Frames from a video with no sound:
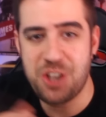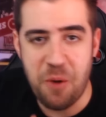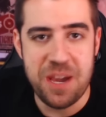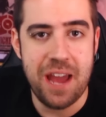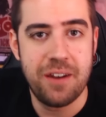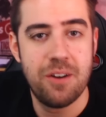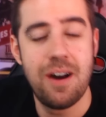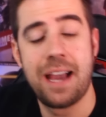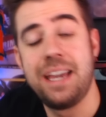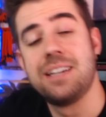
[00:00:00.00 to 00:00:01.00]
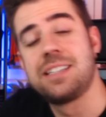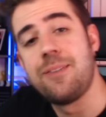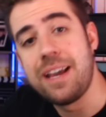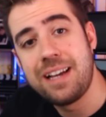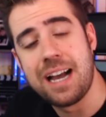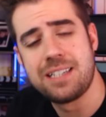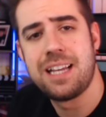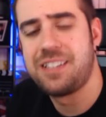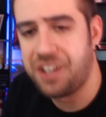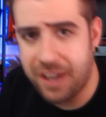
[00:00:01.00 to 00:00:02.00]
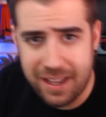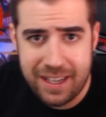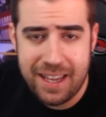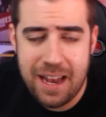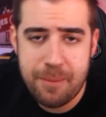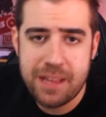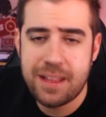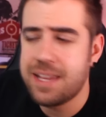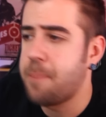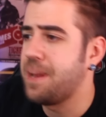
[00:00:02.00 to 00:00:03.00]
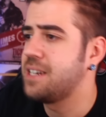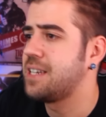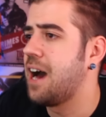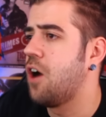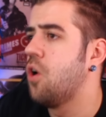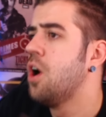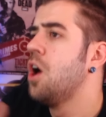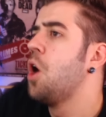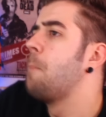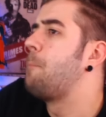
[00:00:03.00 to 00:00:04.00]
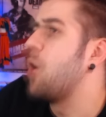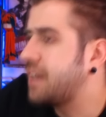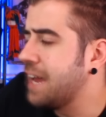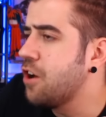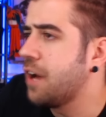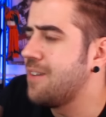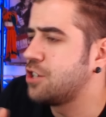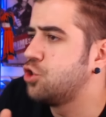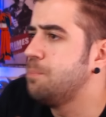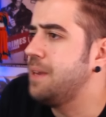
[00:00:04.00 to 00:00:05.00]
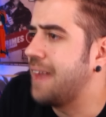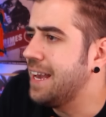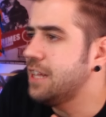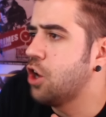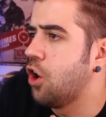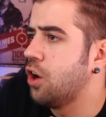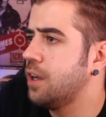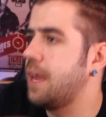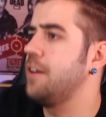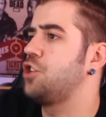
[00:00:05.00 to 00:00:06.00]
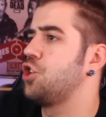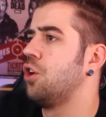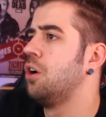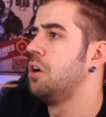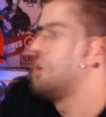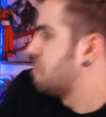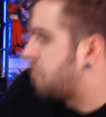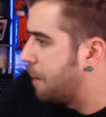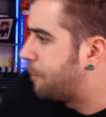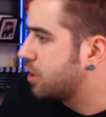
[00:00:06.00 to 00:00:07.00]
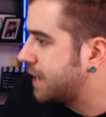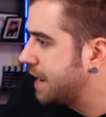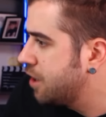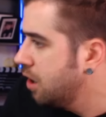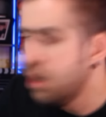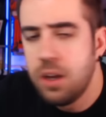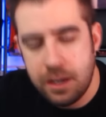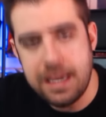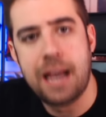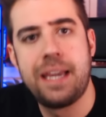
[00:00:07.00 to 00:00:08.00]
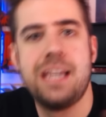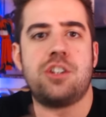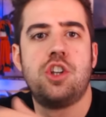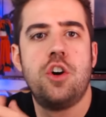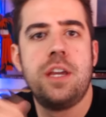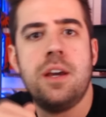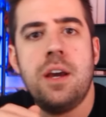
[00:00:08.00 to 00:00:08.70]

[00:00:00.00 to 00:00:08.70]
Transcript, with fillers: Yo bien, ¿no? Aquí estaba en casa tranquilamente y he pensado, ¿por qué no grabas un videíto? Y he dicho, pues ¿por qué no? Y aquí estoy.